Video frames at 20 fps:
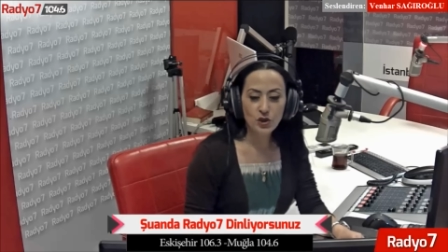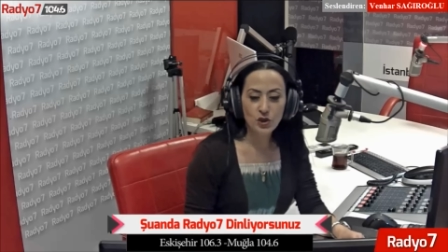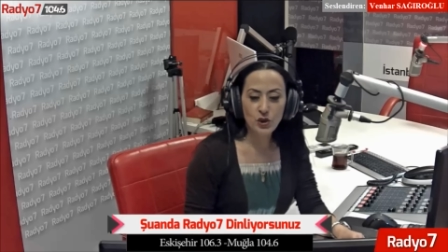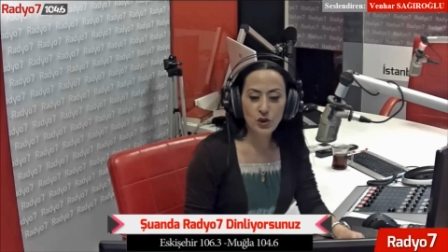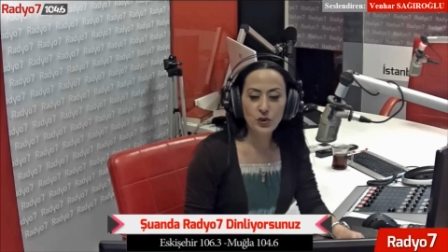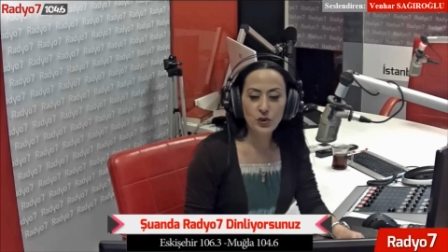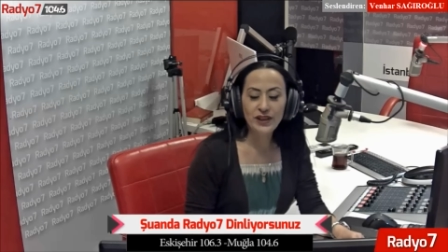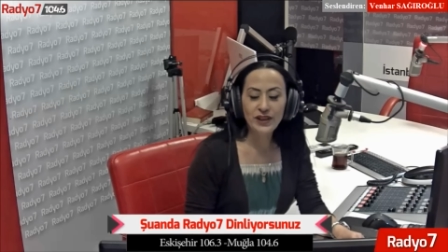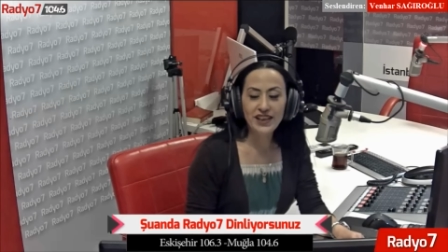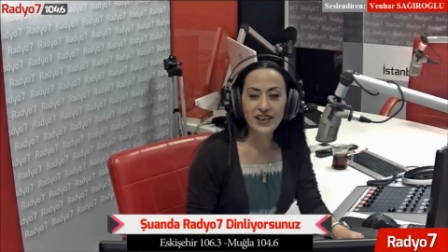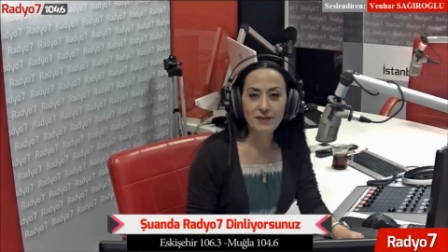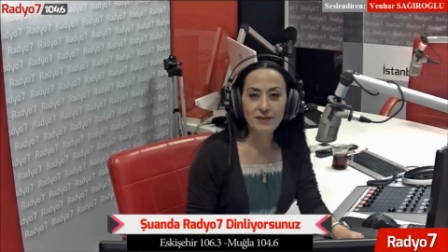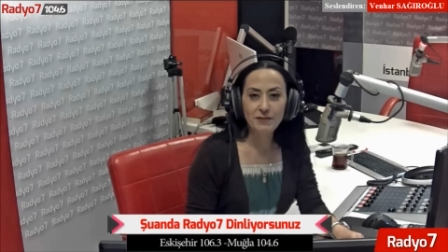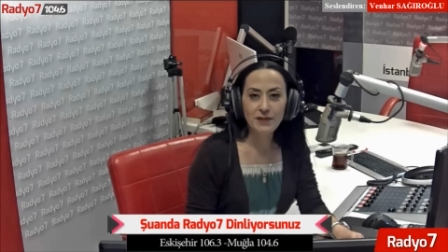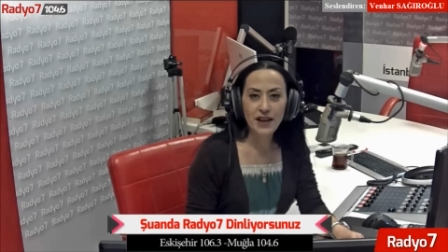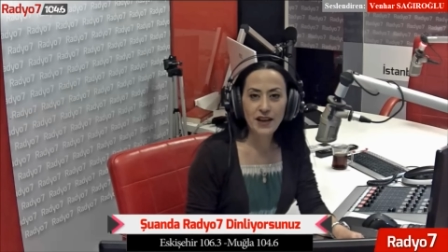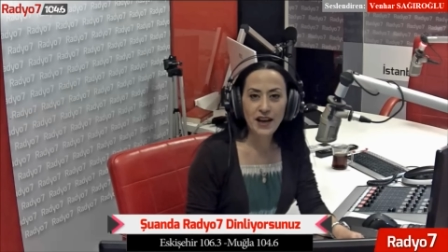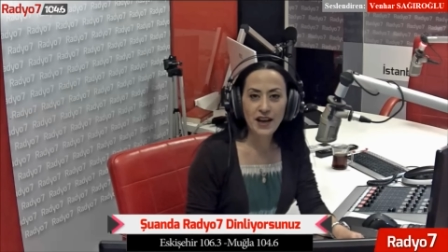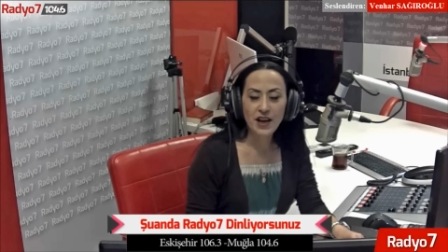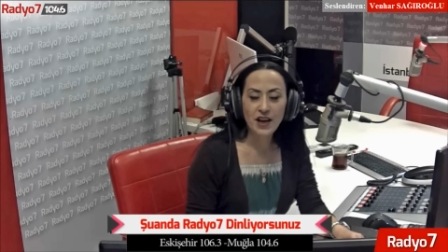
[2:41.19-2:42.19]

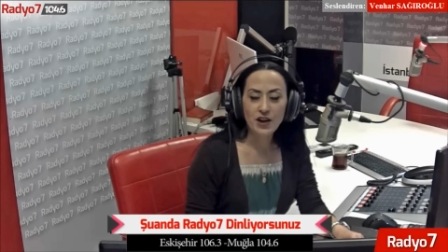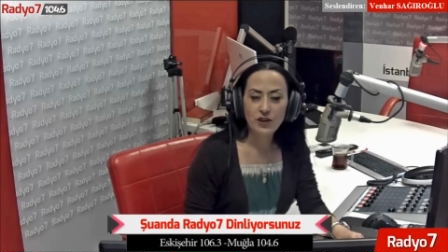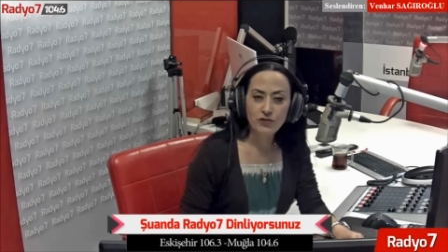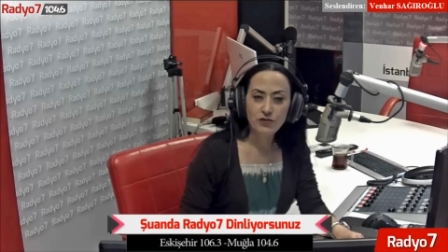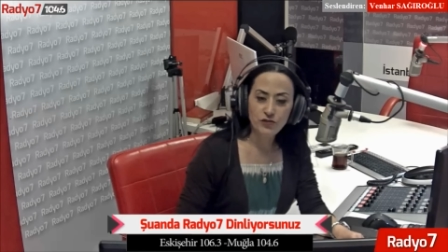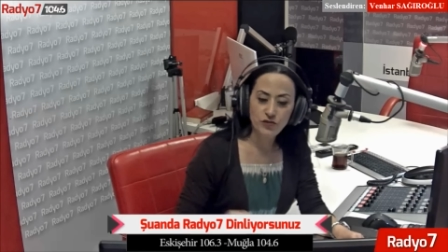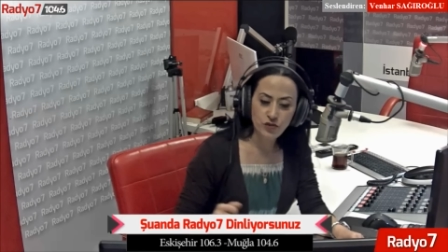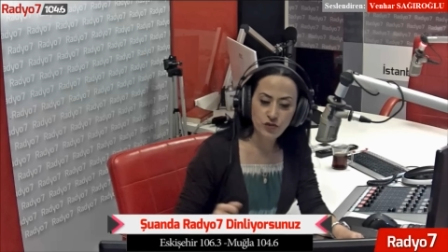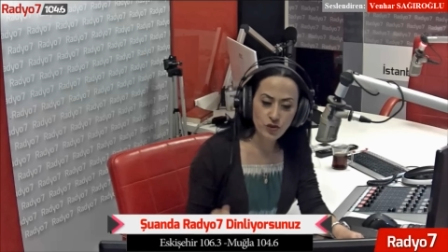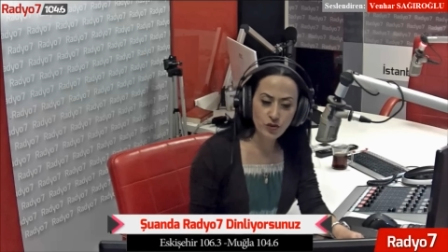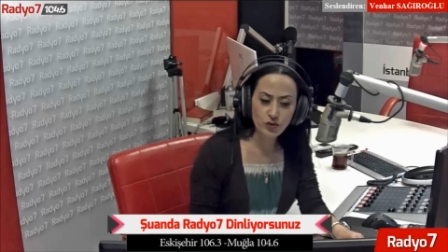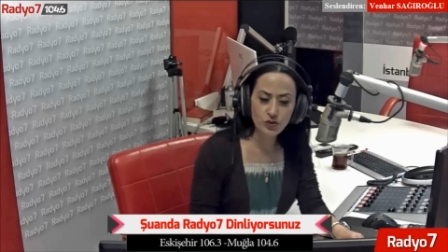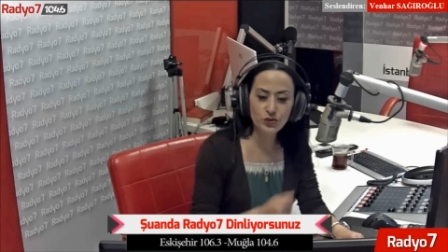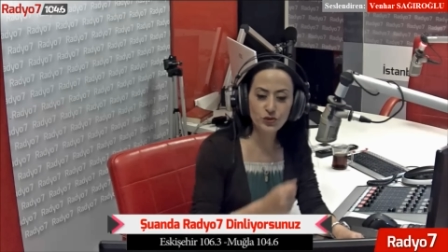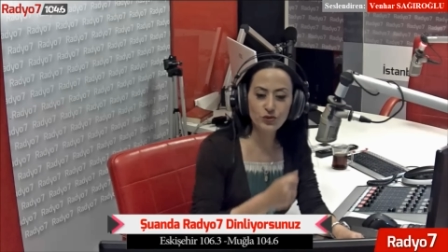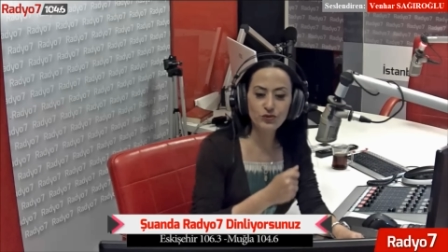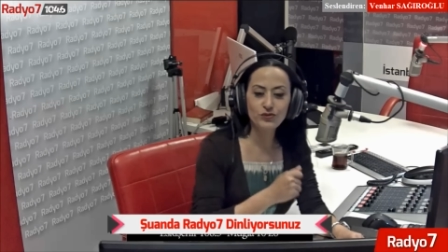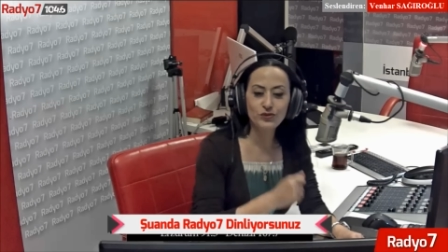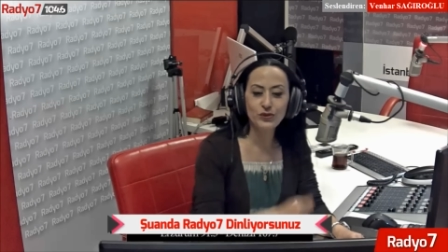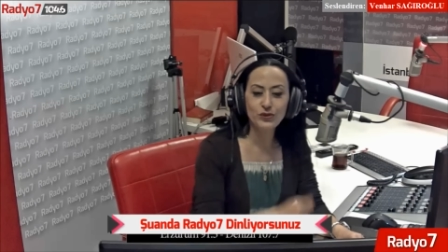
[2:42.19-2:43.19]
küreğimle
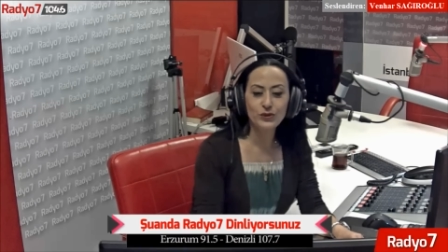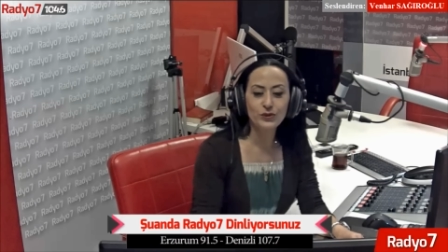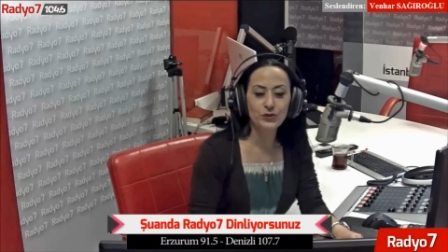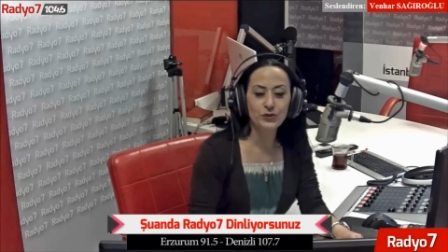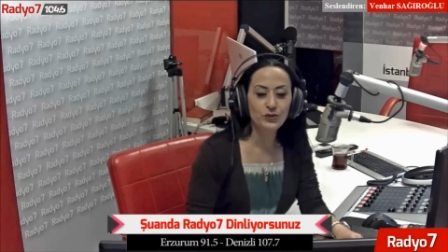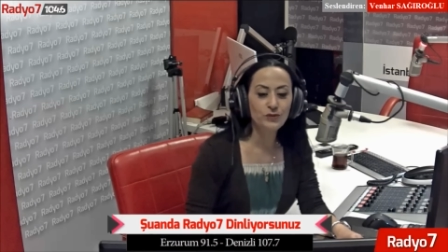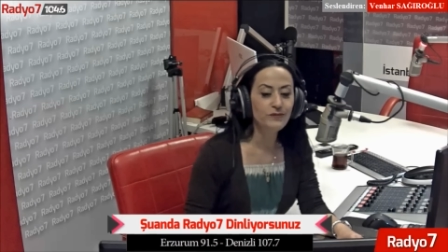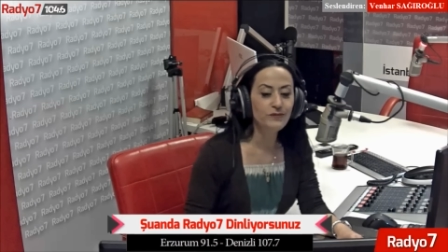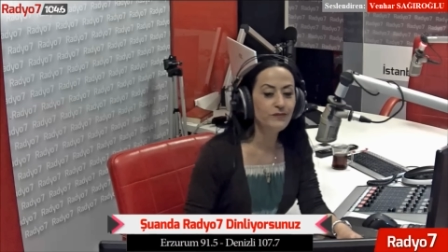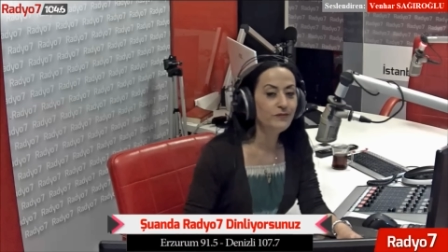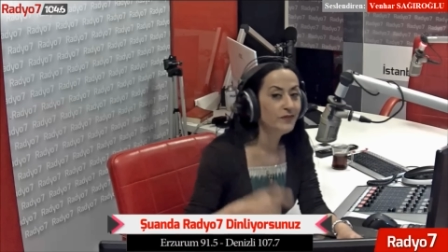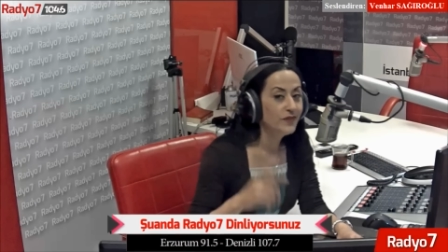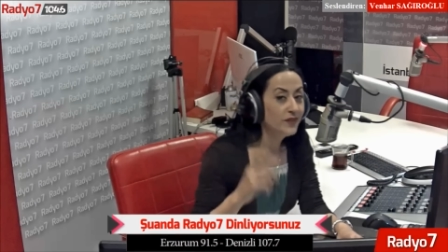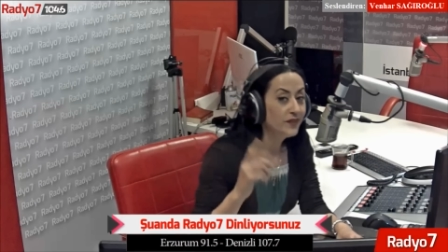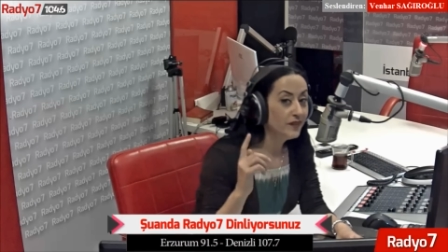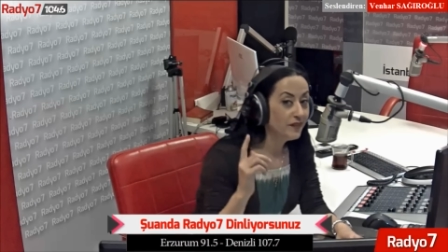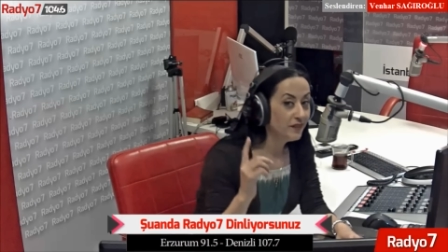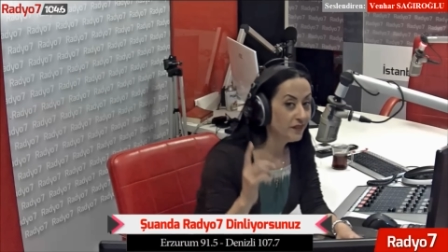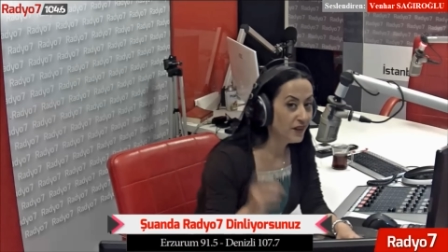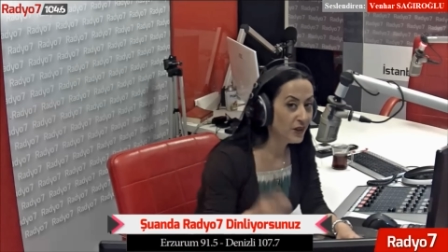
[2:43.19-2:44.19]
vurdum vurdum
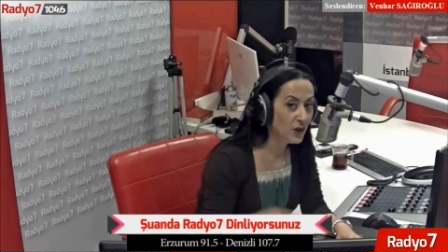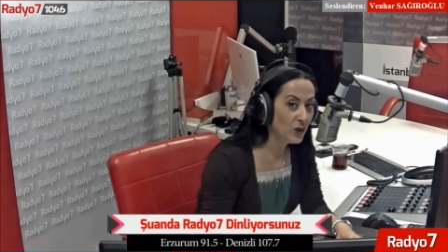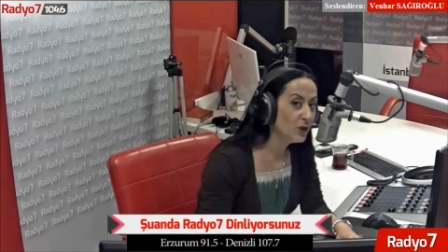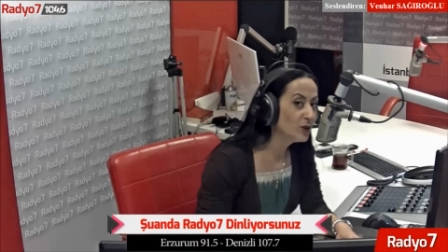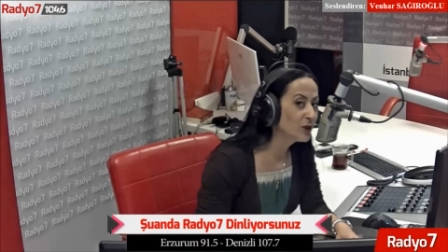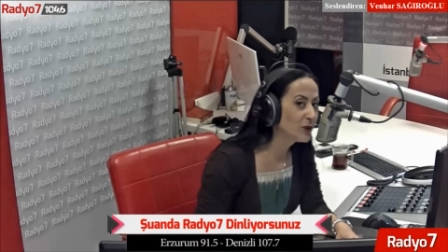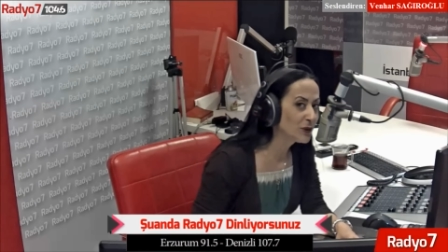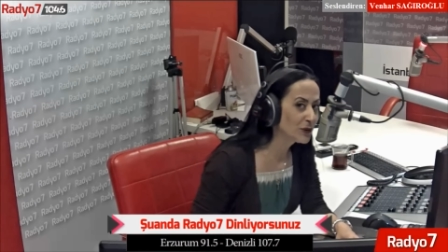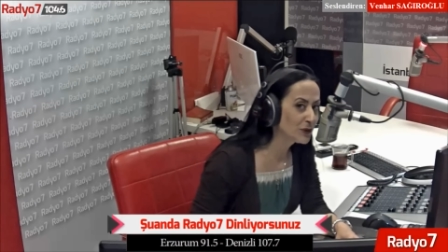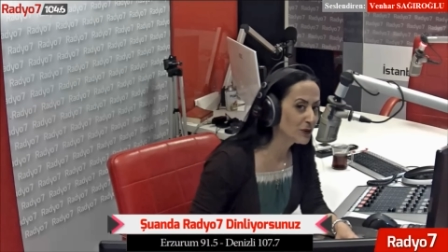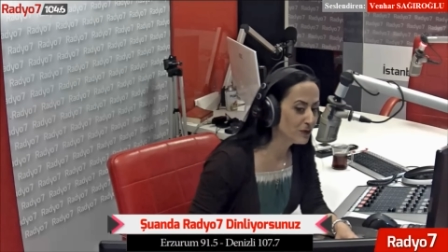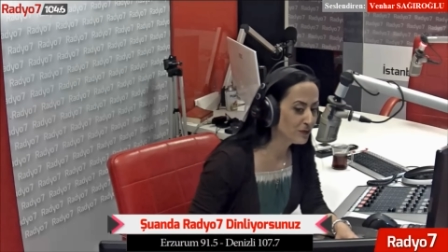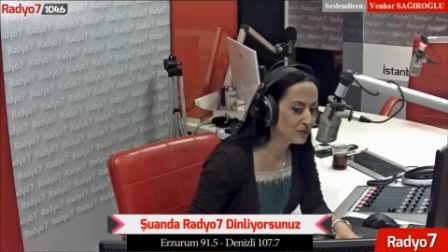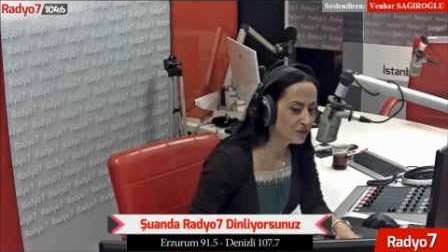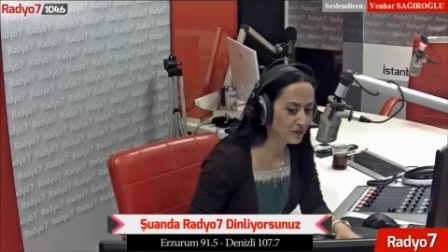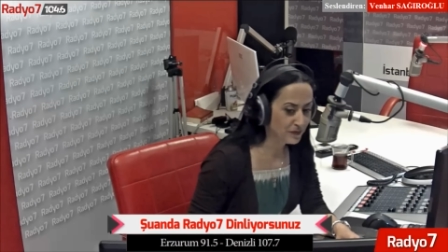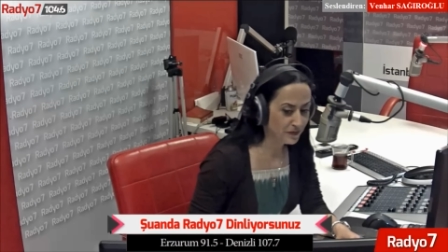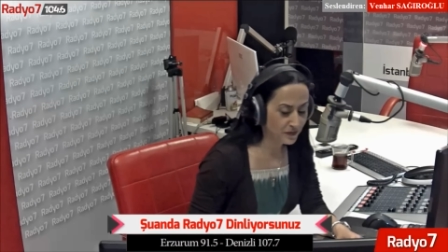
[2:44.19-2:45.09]
ve öldürdüm.